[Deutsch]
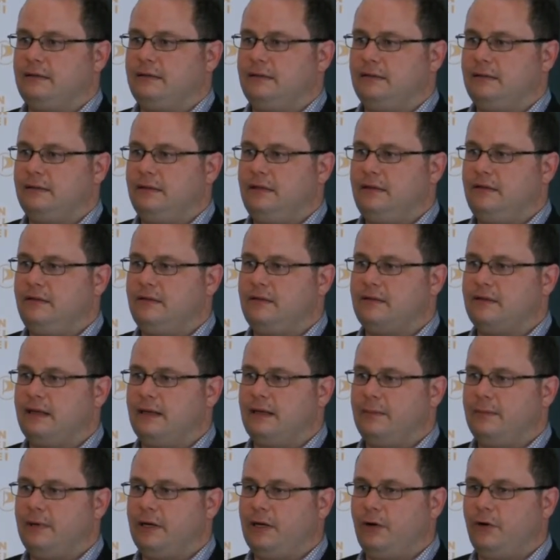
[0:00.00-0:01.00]
äh, hieß es
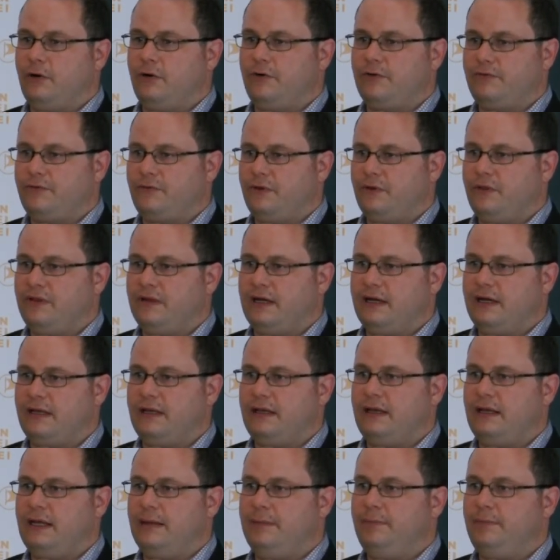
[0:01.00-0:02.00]
dann aber auch von
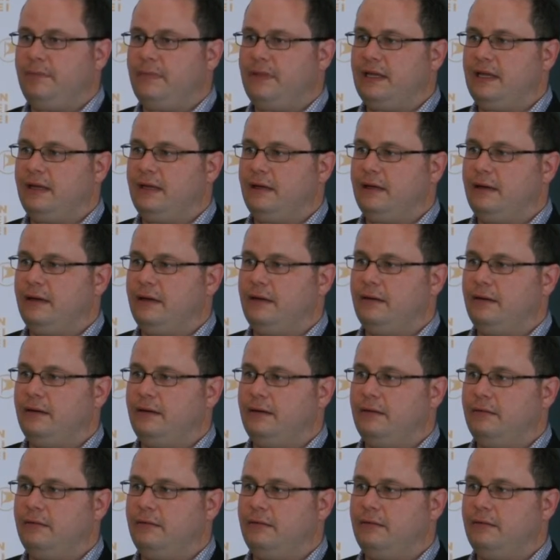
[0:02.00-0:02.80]
Seiten eben der,